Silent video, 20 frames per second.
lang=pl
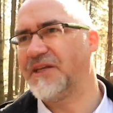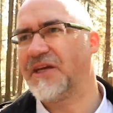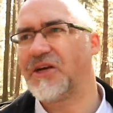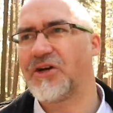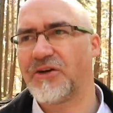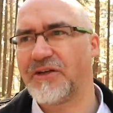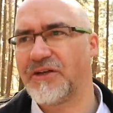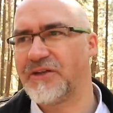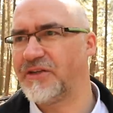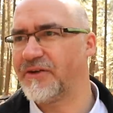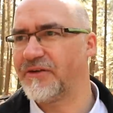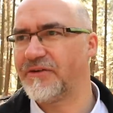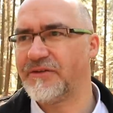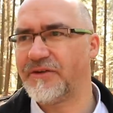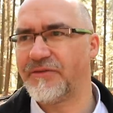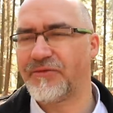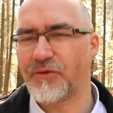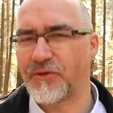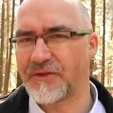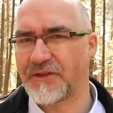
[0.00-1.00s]
nie, nie,
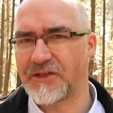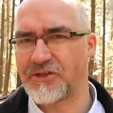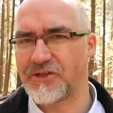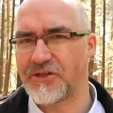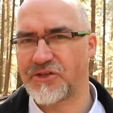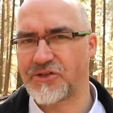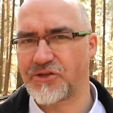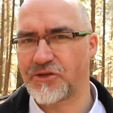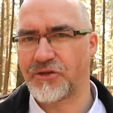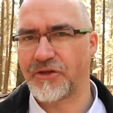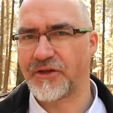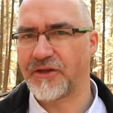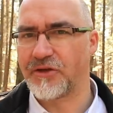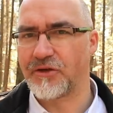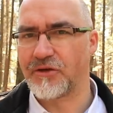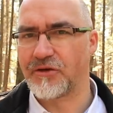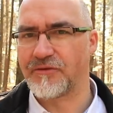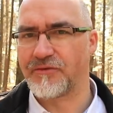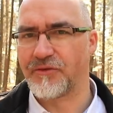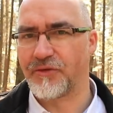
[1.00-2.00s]
nie wkładacie jeszcze do
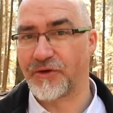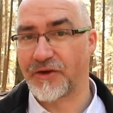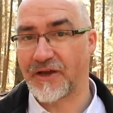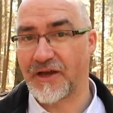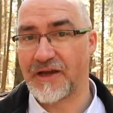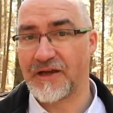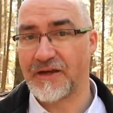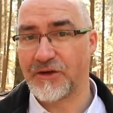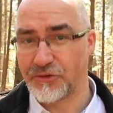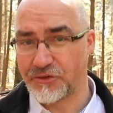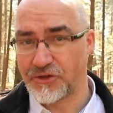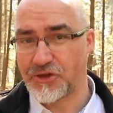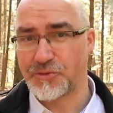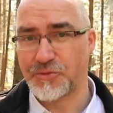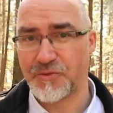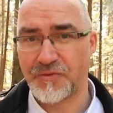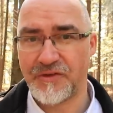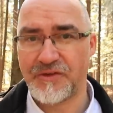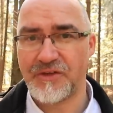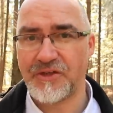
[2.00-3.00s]
jednego worka,
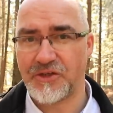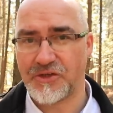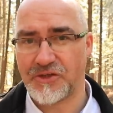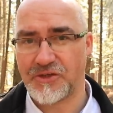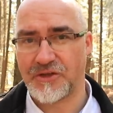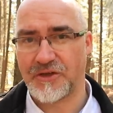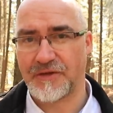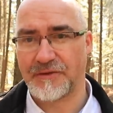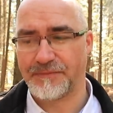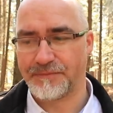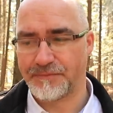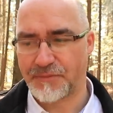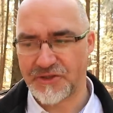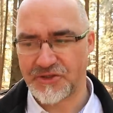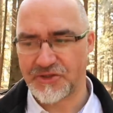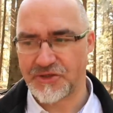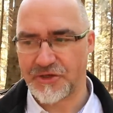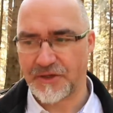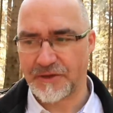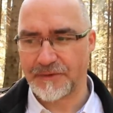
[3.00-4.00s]
chociaż powinniście.
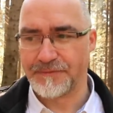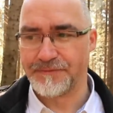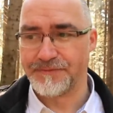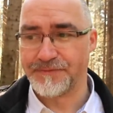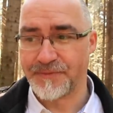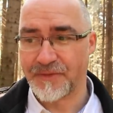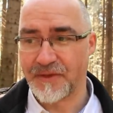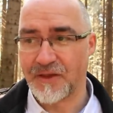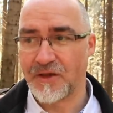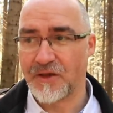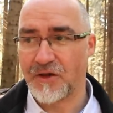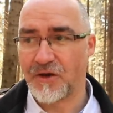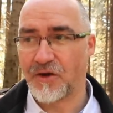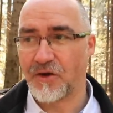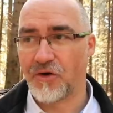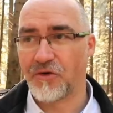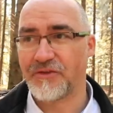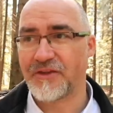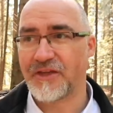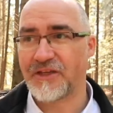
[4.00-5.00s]
Patrzcie,
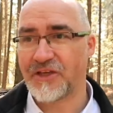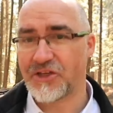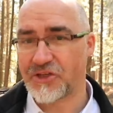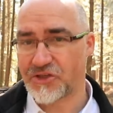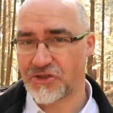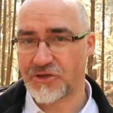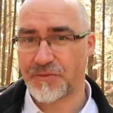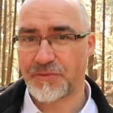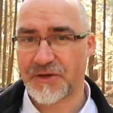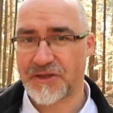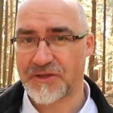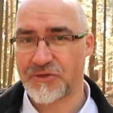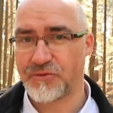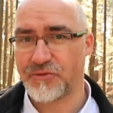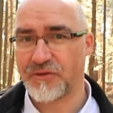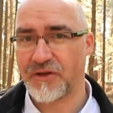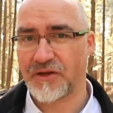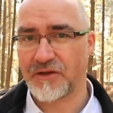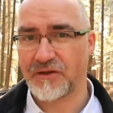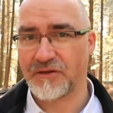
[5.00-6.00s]
ona jeszcze
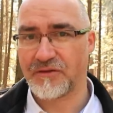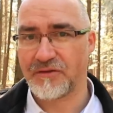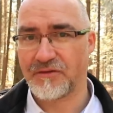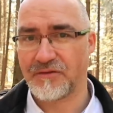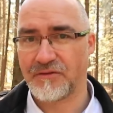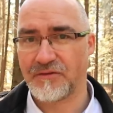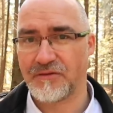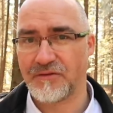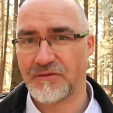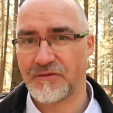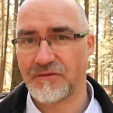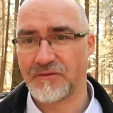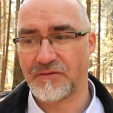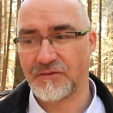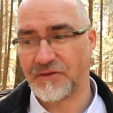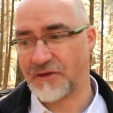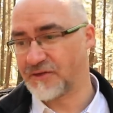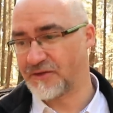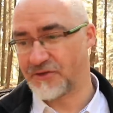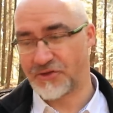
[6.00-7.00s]
pracuje.
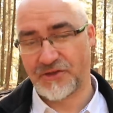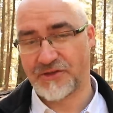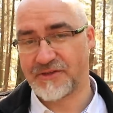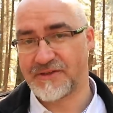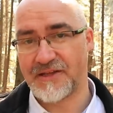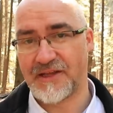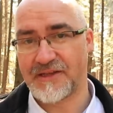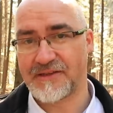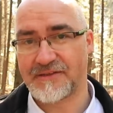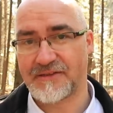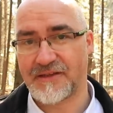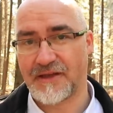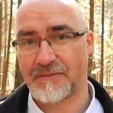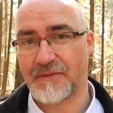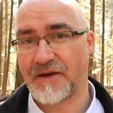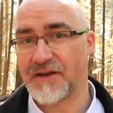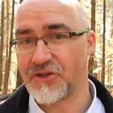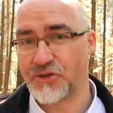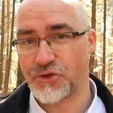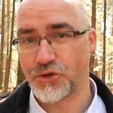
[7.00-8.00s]
Jest 16,
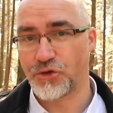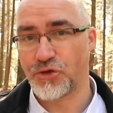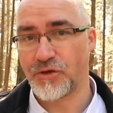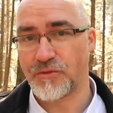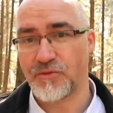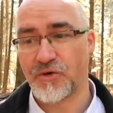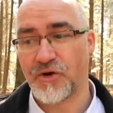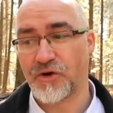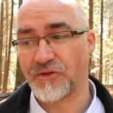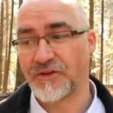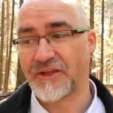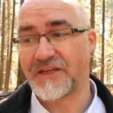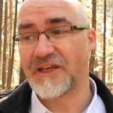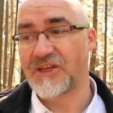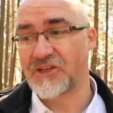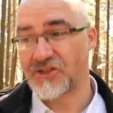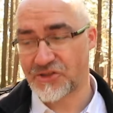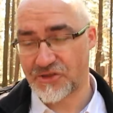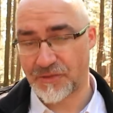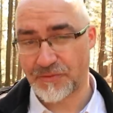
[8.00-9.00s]
ma iść do domu, ona
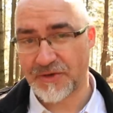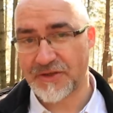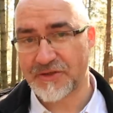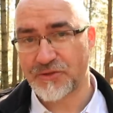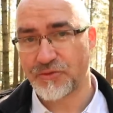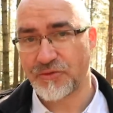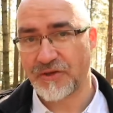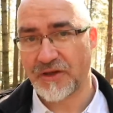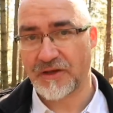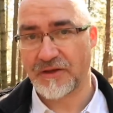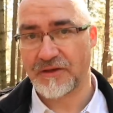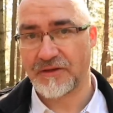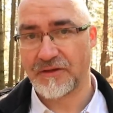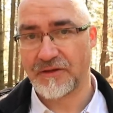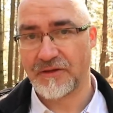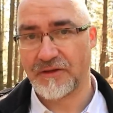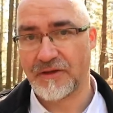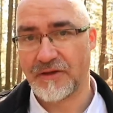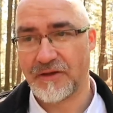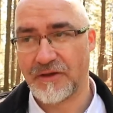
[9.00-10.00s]
jeszcze pracuje.
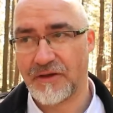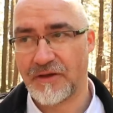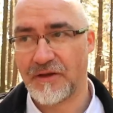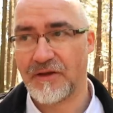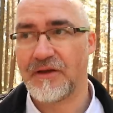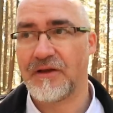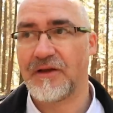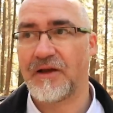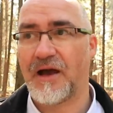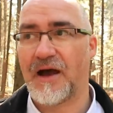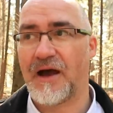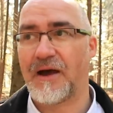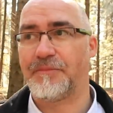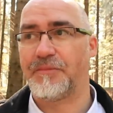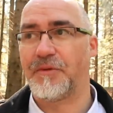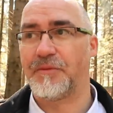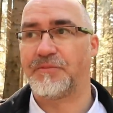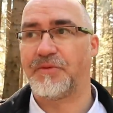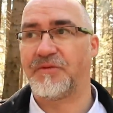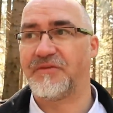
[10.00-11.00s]
A
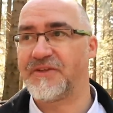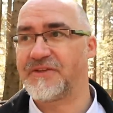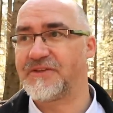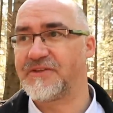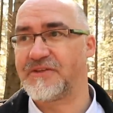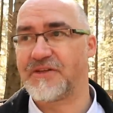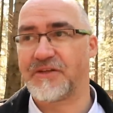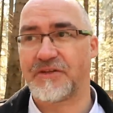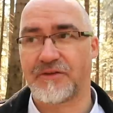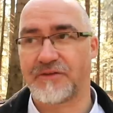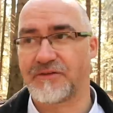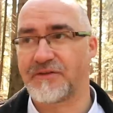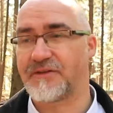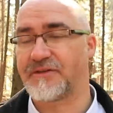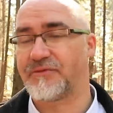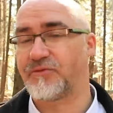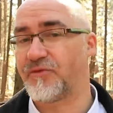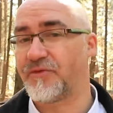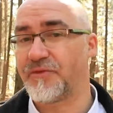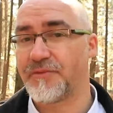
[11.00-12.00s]
po, powiedzcie to
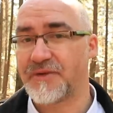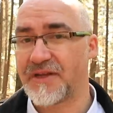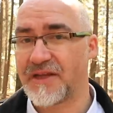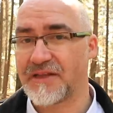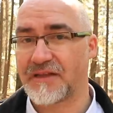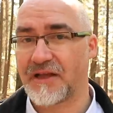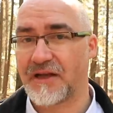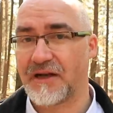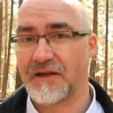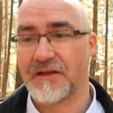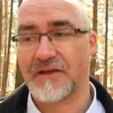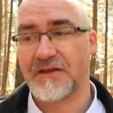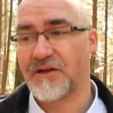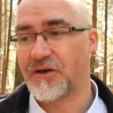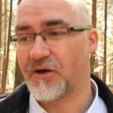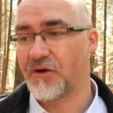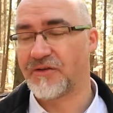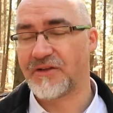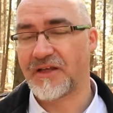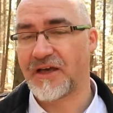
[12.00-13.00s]
ze słowem nadal.
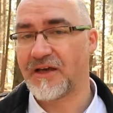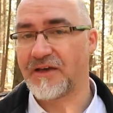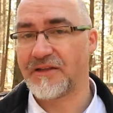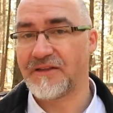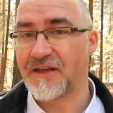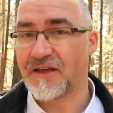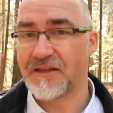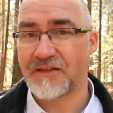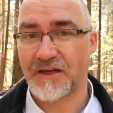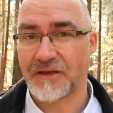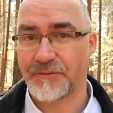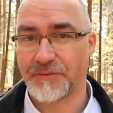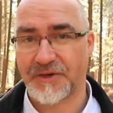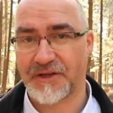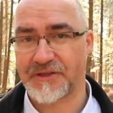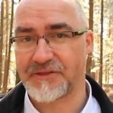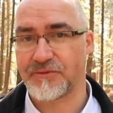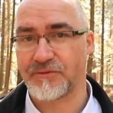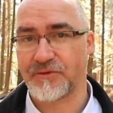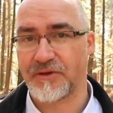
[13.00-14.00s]
Ona nadal
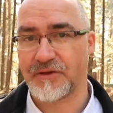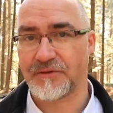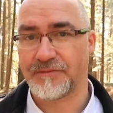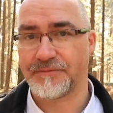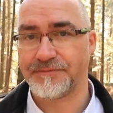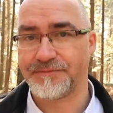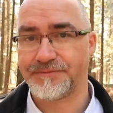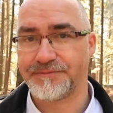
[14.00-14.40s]
pracuje.